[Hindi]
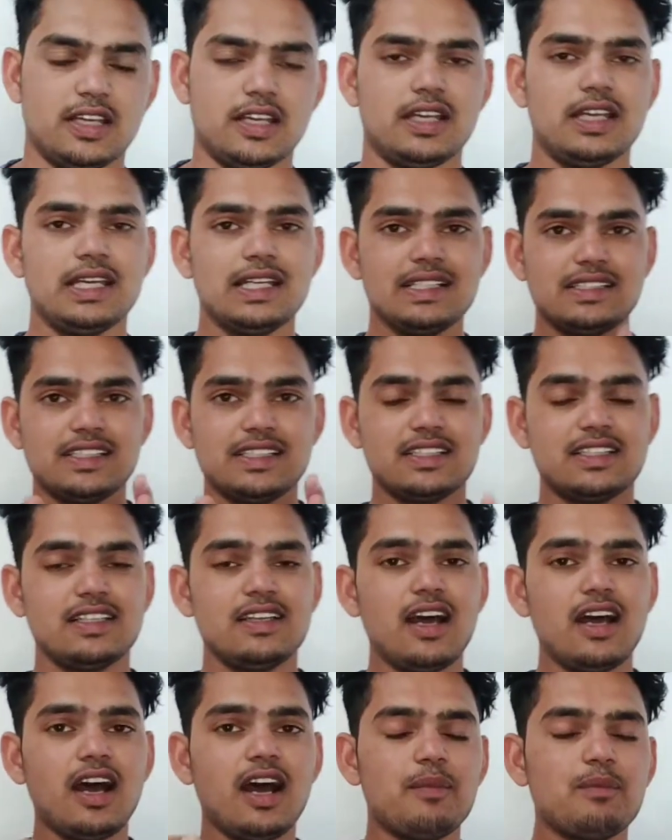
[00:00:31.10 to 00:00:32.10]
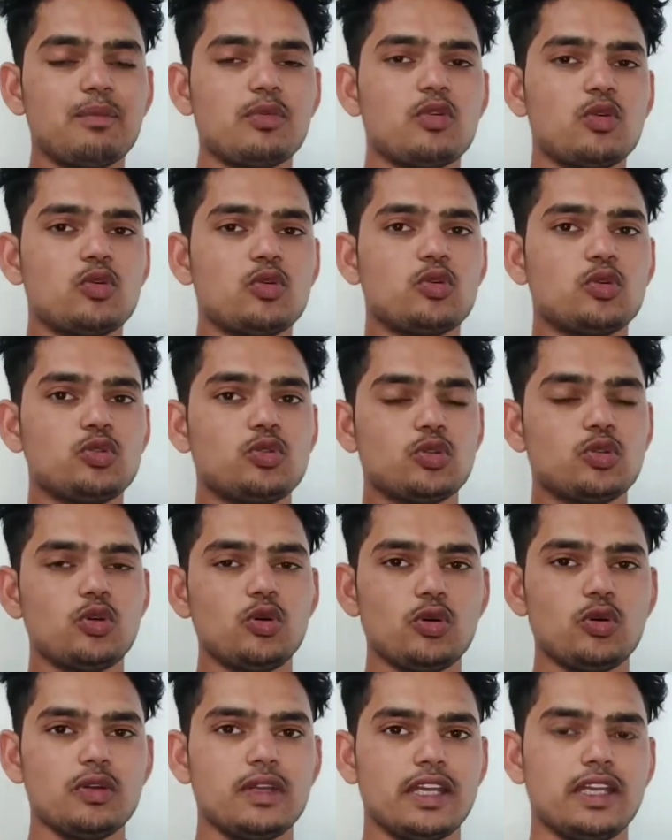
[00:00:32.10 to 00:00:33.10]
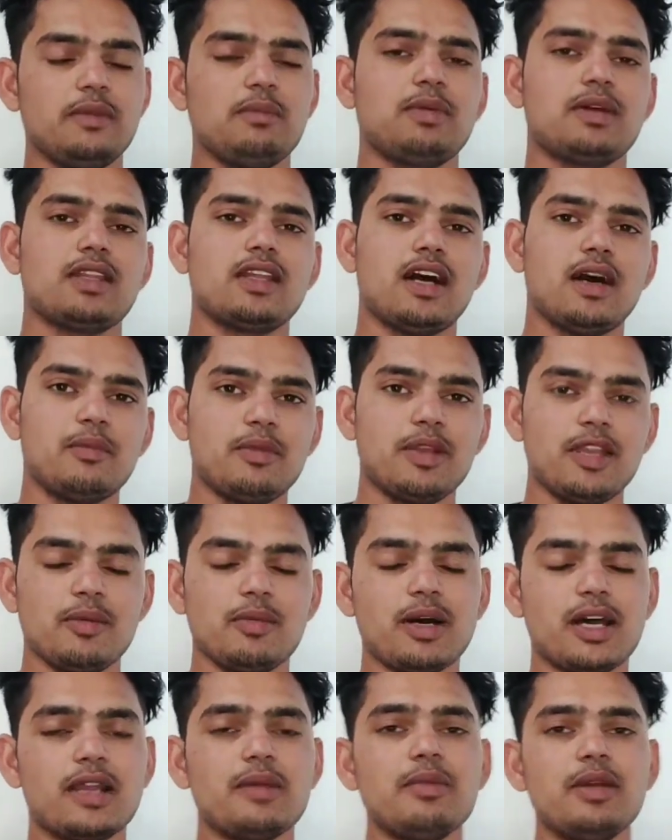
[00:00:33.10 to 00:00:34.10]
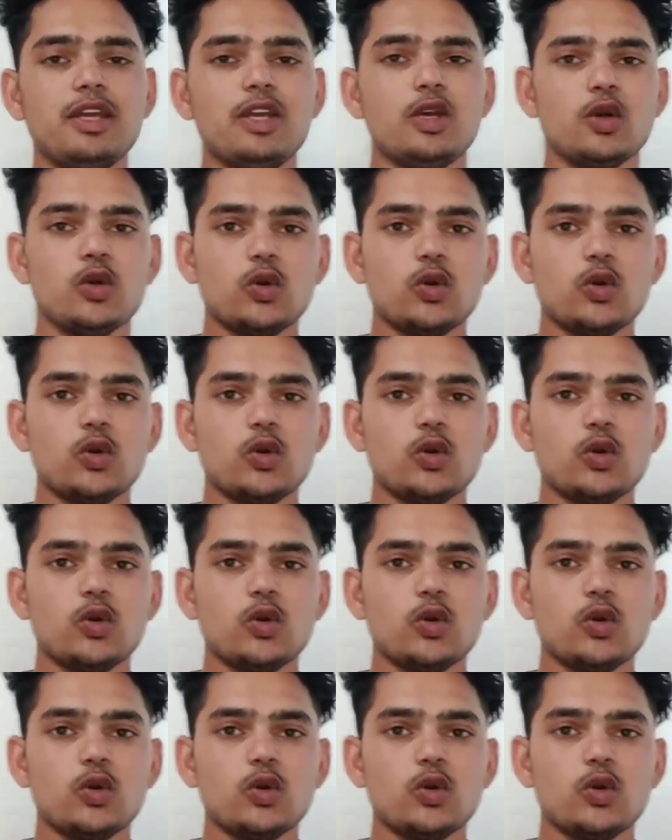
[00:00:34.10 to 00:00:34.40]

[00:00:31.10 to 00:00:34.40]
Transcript: है जितना आपको खुद को नहीं पता अपने बारे में